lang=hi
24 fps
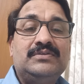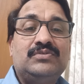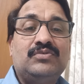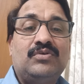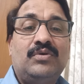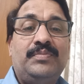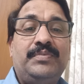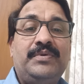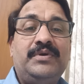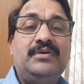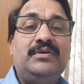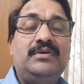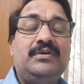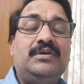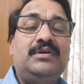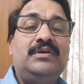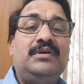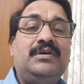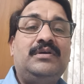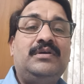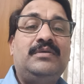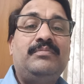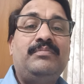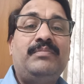तो अब
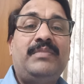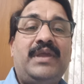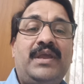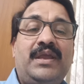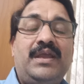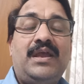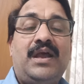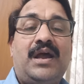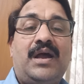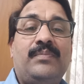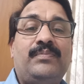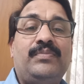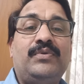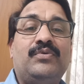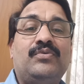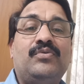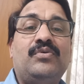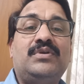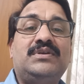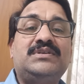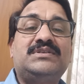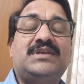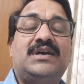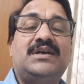मैं आप
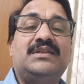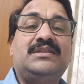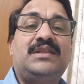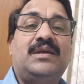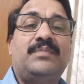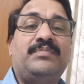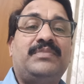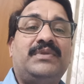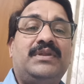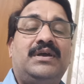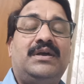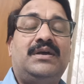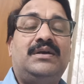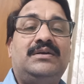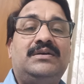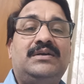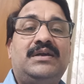लोगों के साथ अपना